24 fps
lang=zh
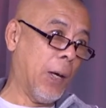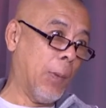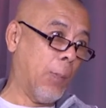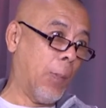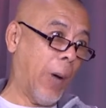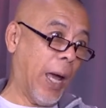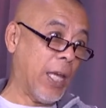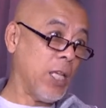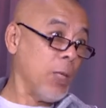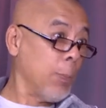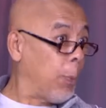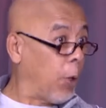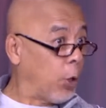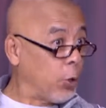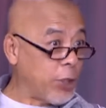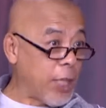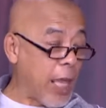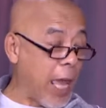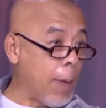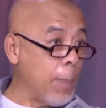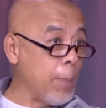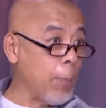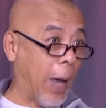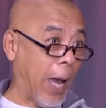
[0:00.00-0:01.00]
买一包
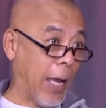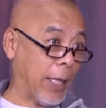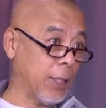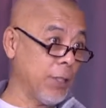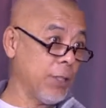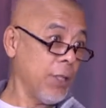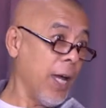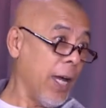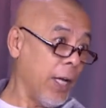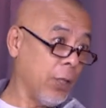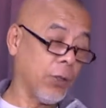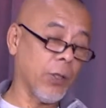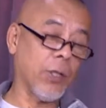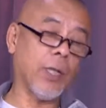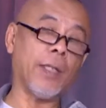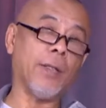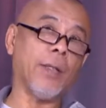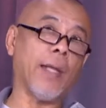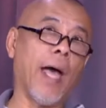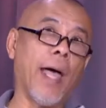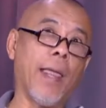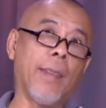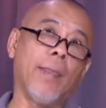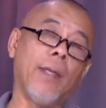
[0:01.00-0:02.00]
烟、买一个菜都很
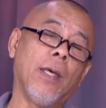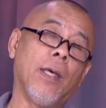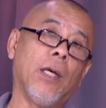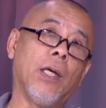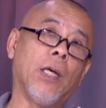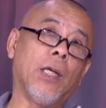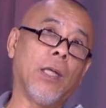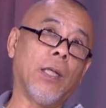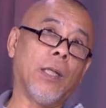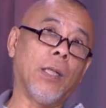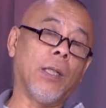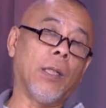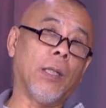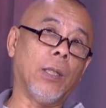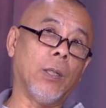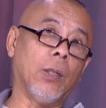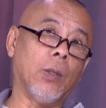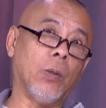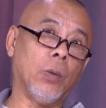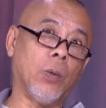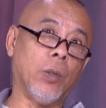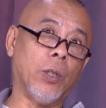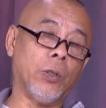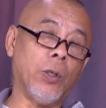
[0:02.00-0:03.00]
难。
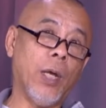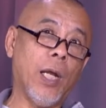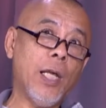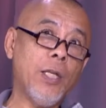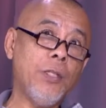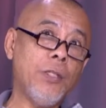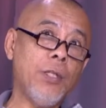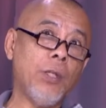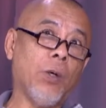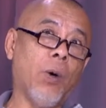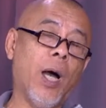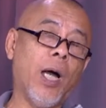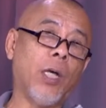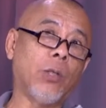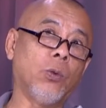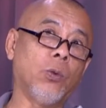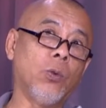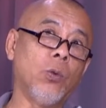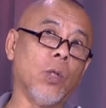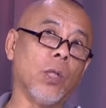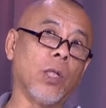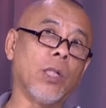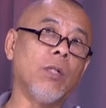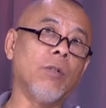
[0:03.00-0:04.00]
呃，我原来计划如
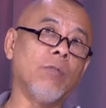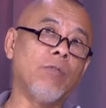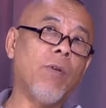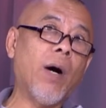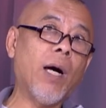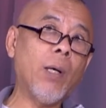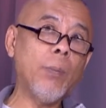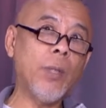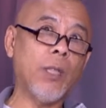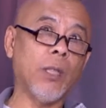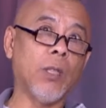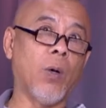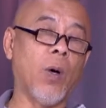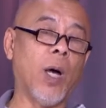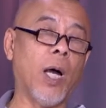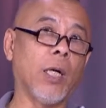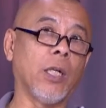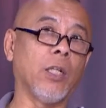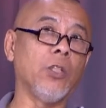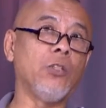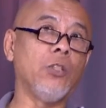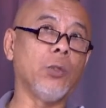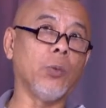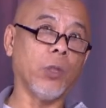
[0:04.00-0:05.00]
果更方便的话，
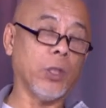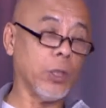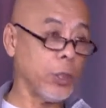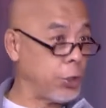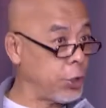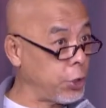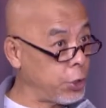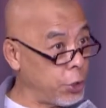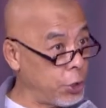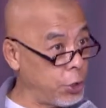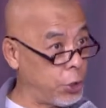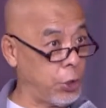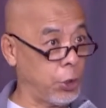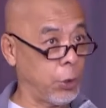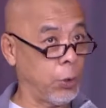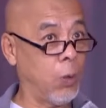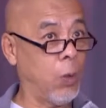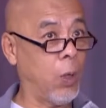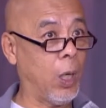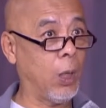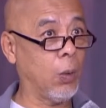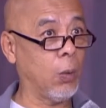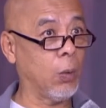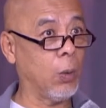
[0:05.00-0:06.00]
根据我的经济情
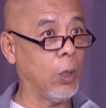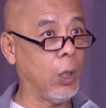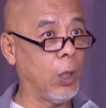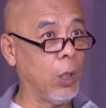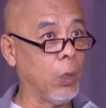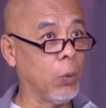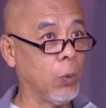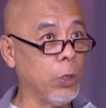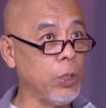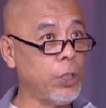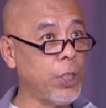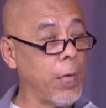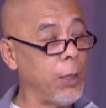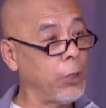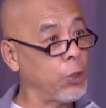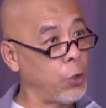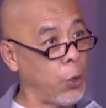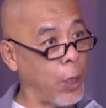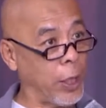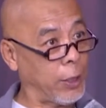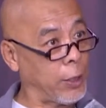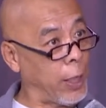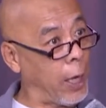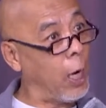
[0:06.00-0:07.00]
况，我想
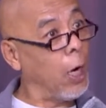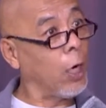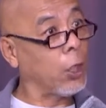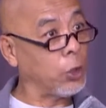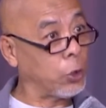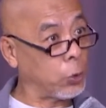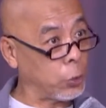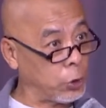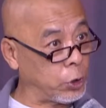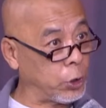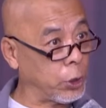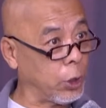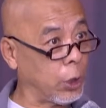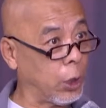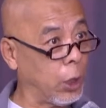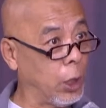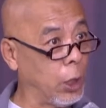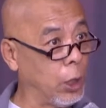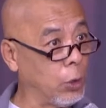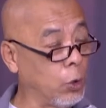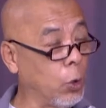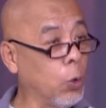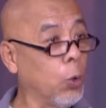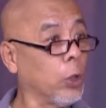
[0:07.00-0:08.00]
选一台二手车，
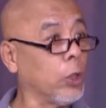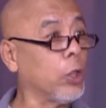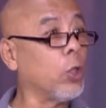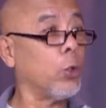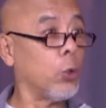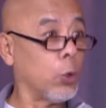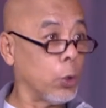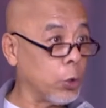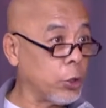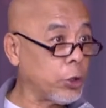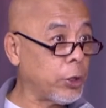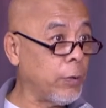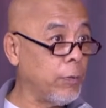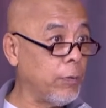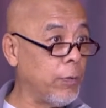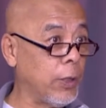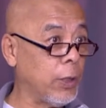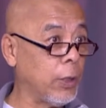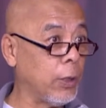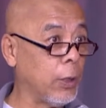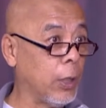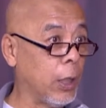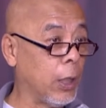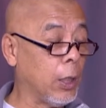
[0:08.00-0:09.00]
因为我的旅游身
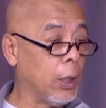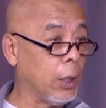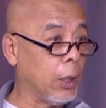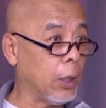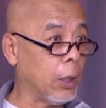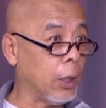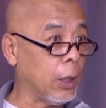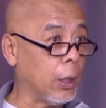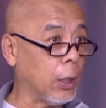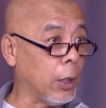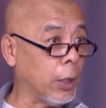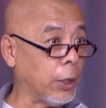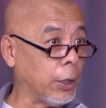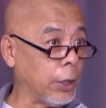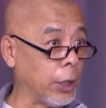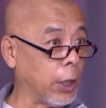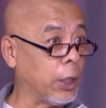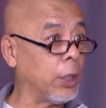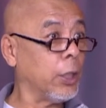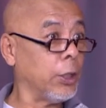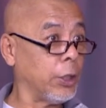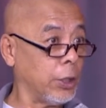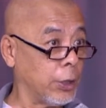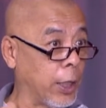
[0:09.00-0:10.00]
份呃也
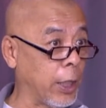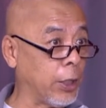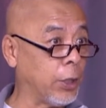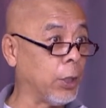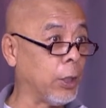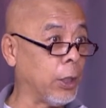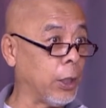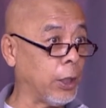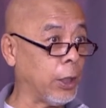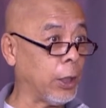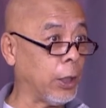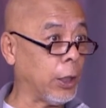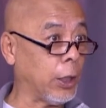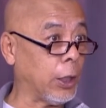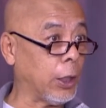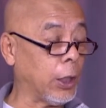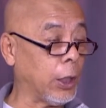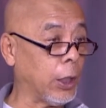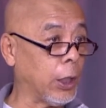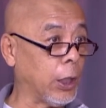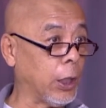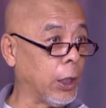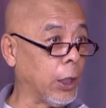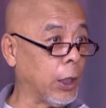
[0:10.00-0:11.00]
可以在这里
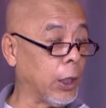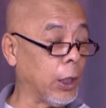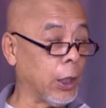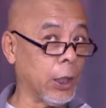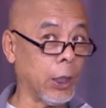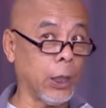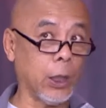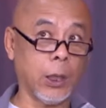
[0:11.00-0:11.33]
呃